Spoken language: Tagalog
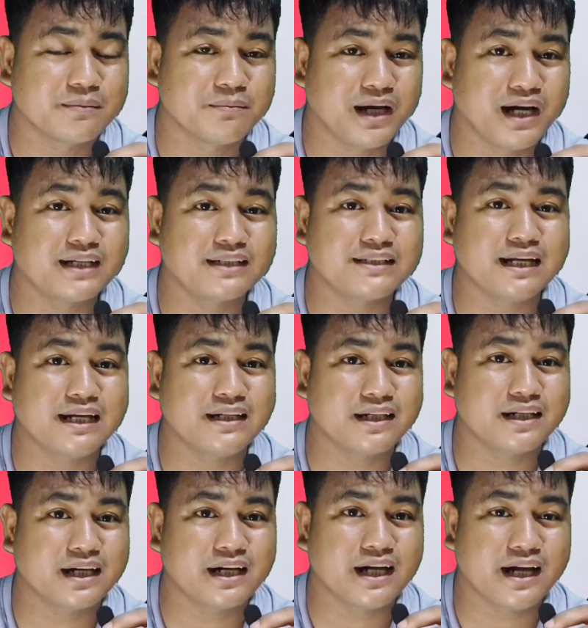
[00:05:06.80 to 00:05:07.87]
Bakit sila
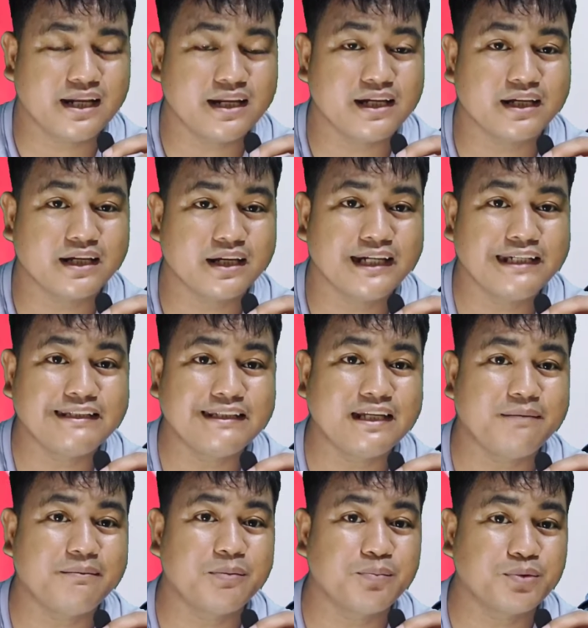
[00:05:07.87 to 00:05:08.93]
nagrarally? Eh hindi
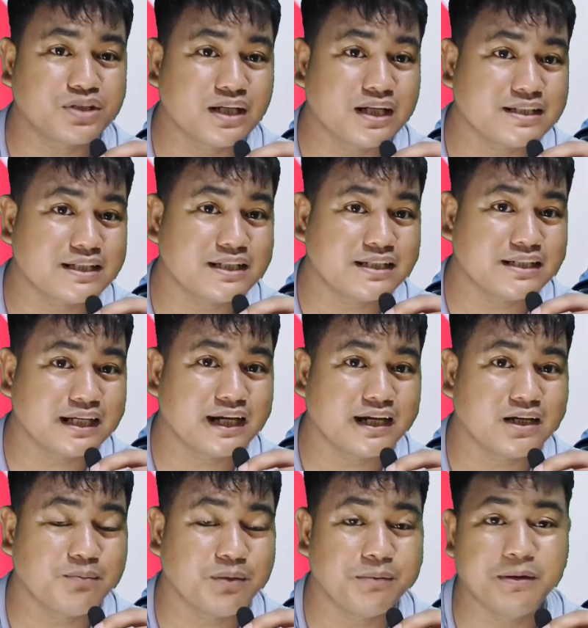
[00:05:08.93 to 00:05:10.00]
naman po sila sinisira
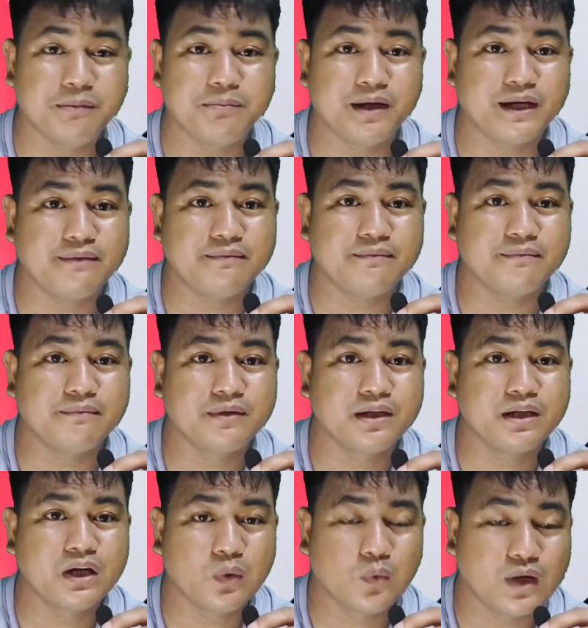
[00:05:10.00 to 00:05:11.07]
ni PBBM.
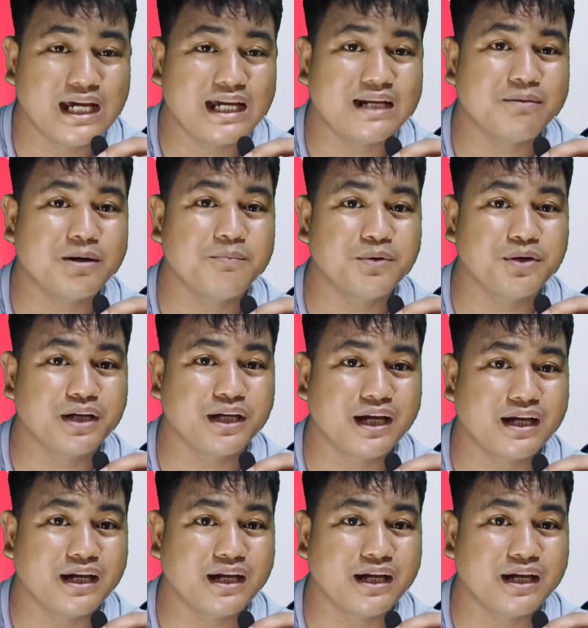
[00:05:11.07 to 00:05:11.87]
Wala naman pong